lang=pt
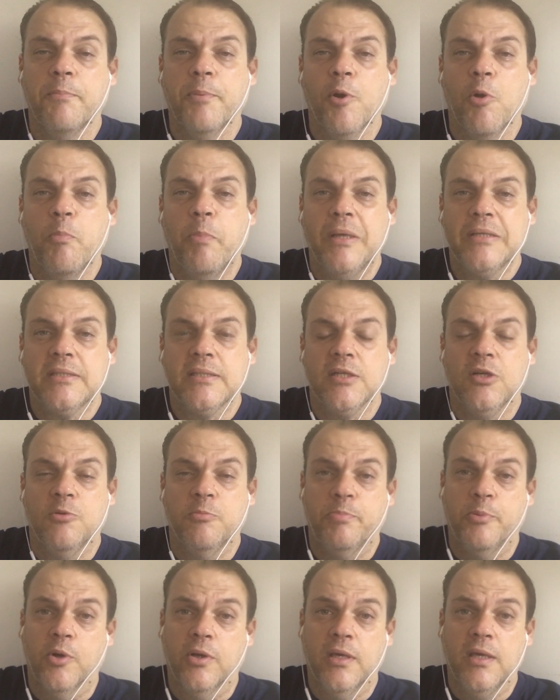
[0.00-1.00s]
preocupação,
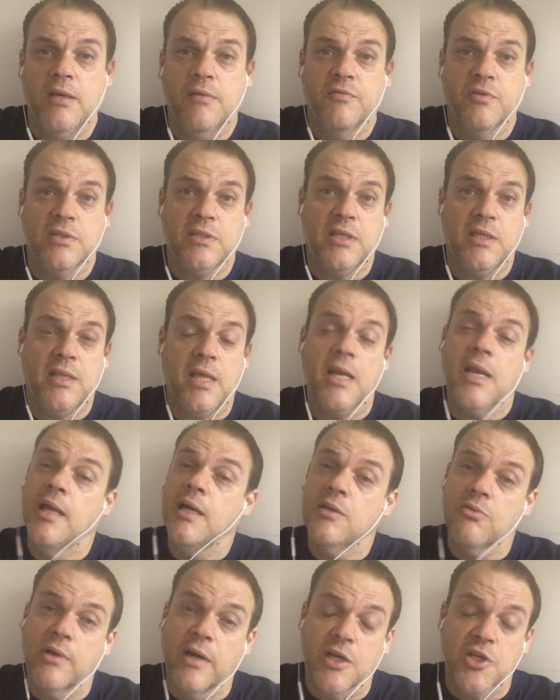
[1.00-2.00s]
porque você tem
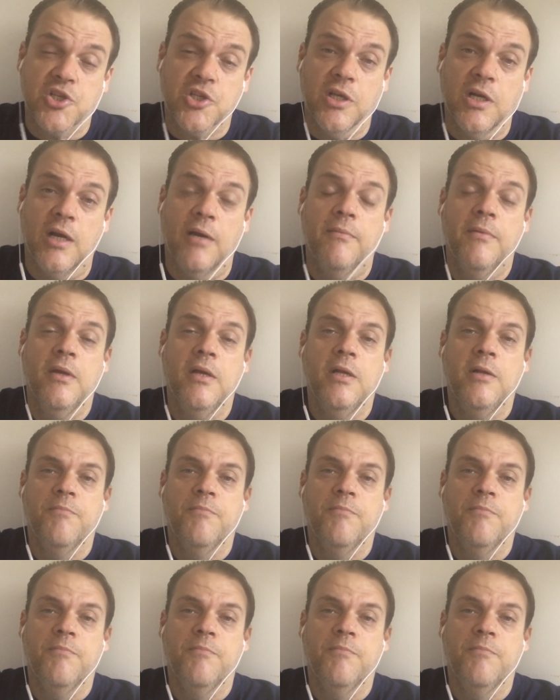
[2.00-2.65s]
Leandro Castan